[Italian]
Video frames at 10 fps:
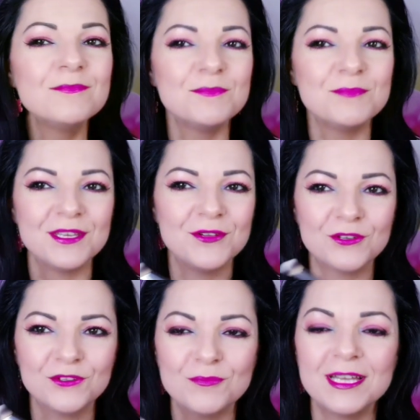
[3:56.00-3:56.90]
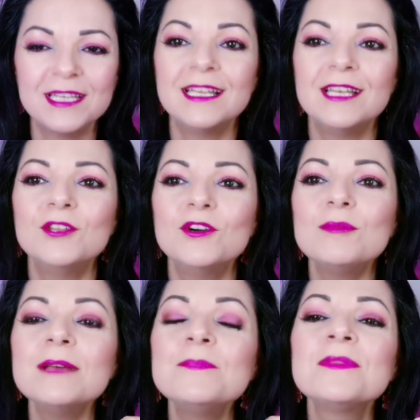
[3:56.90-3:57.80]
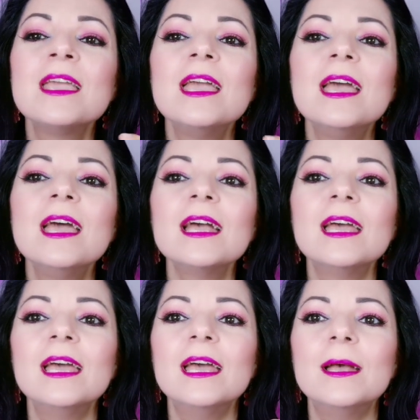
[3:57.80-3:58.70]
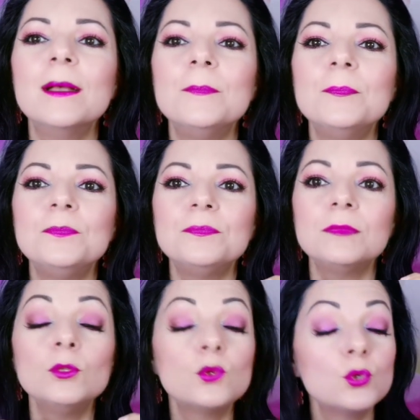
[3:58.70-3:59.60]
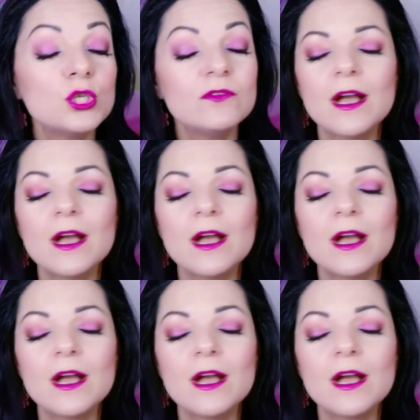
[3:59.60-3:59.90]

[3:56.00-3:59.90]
non mi ricordo bene il nome, ehm, non riusciva a